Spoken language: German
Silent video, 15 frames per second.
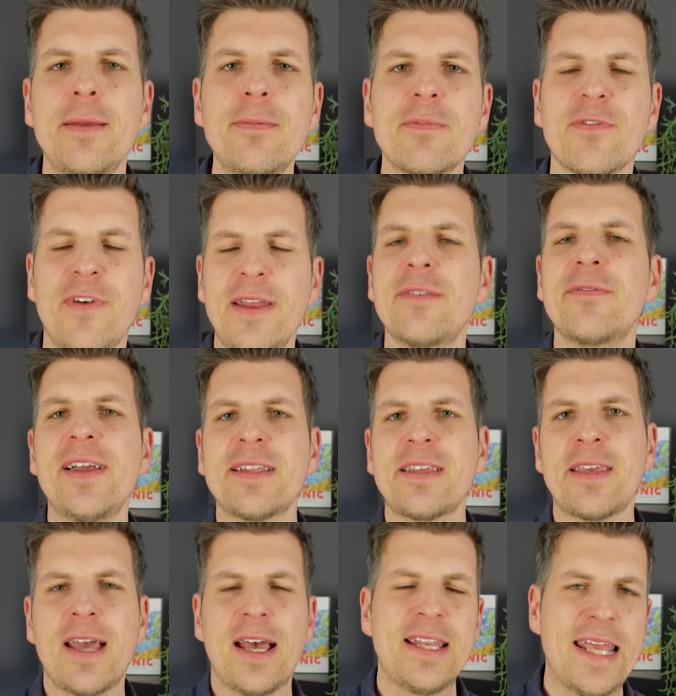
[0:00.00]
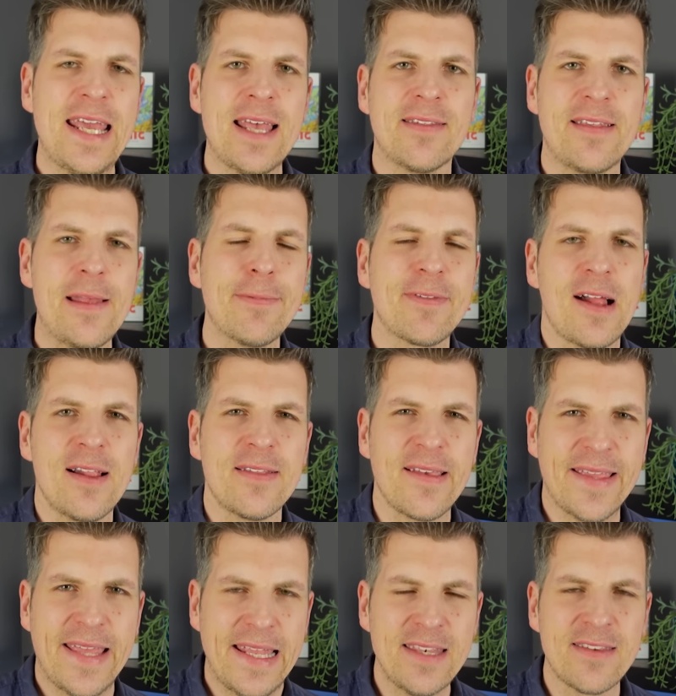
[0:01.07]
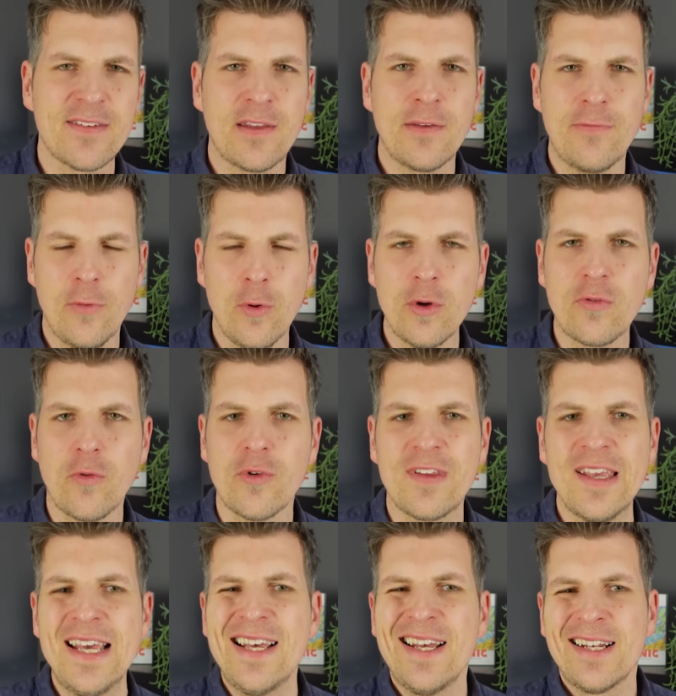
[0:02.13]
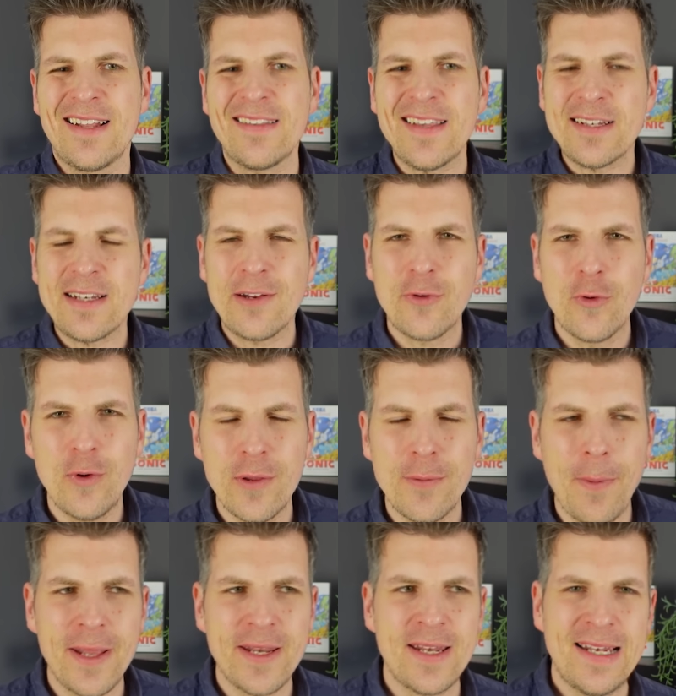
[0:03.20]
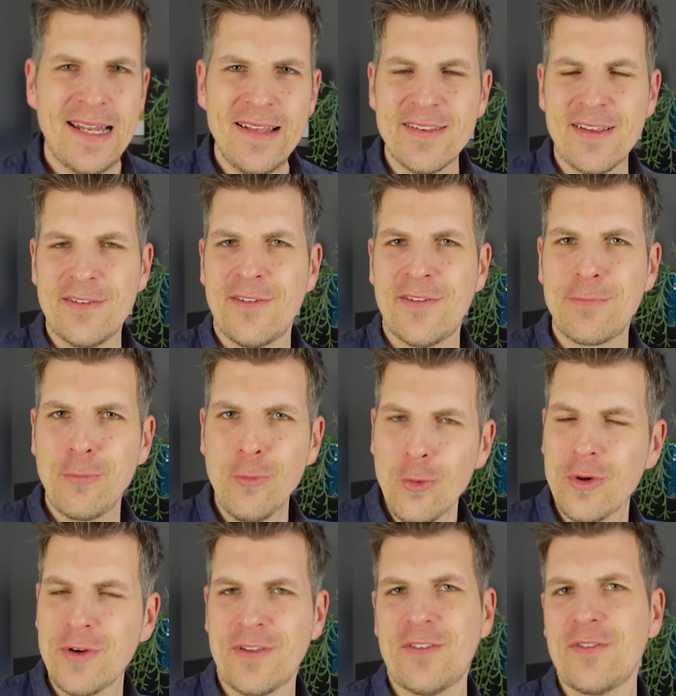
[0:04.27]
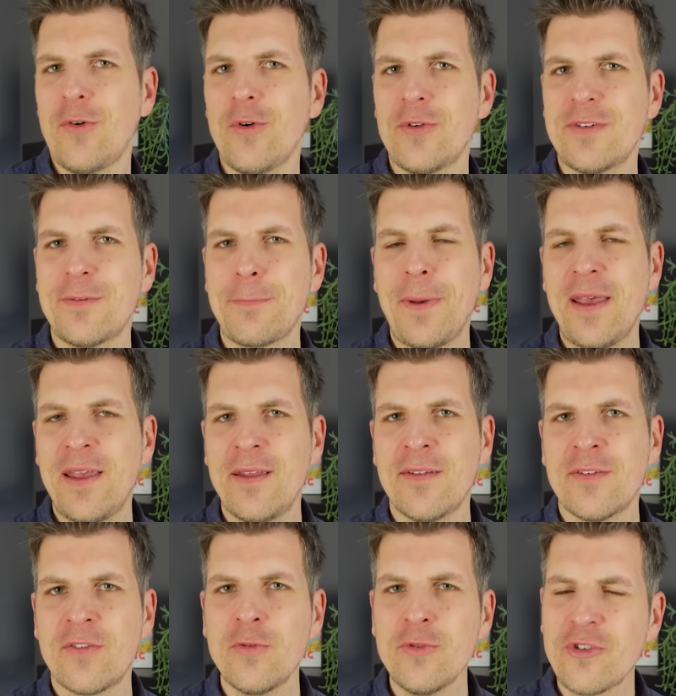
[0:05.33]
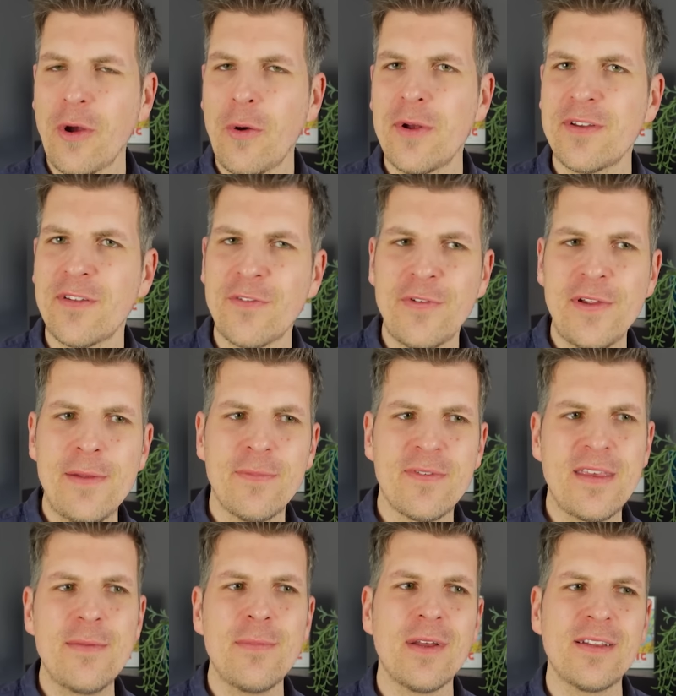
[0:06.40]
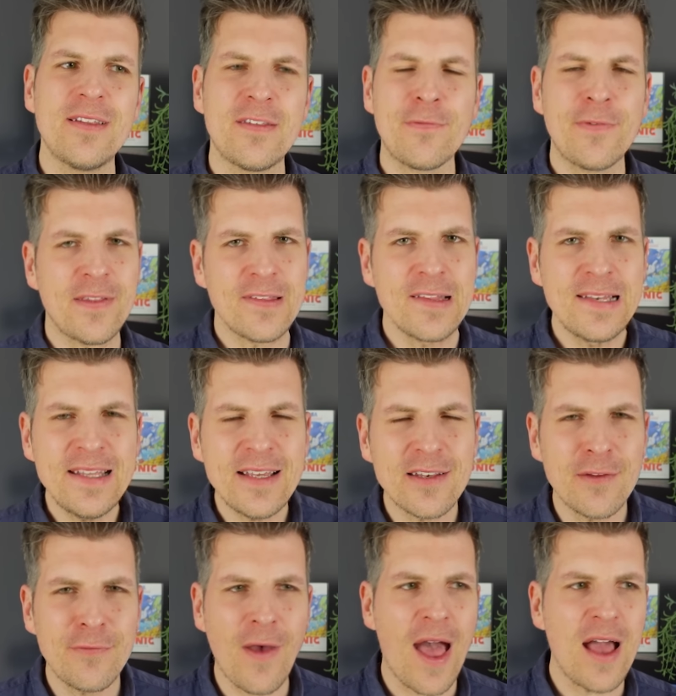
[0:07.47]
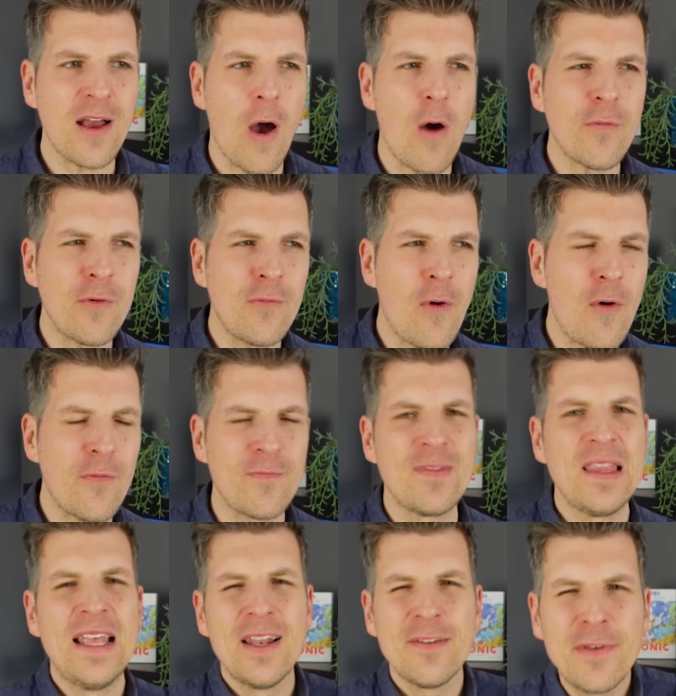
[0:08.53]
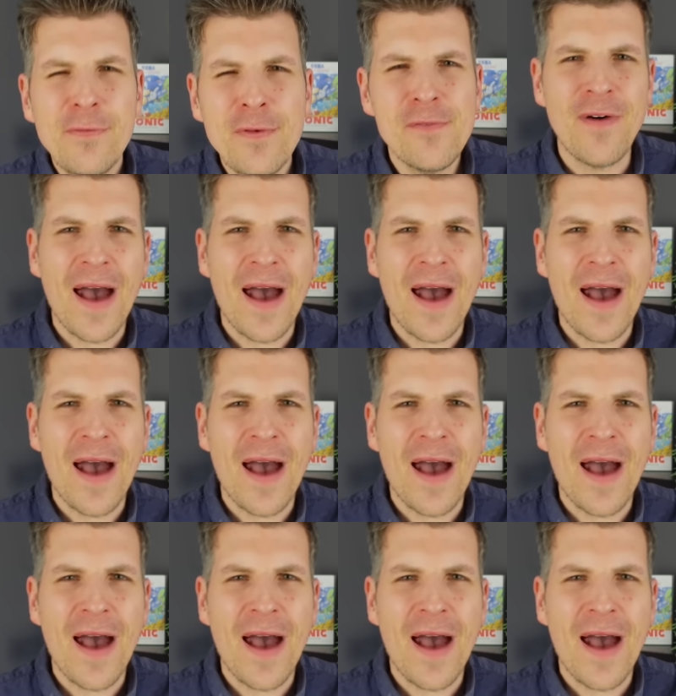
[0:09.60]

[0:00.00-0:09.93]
Im Zweiten Weltkrieg hat er selbst als Agent gewirkt und das hat natürlich bei den Lesern des Buches und bei Zuschauern des Films immer diese faszinierende Frage aufgeworfen, wie viel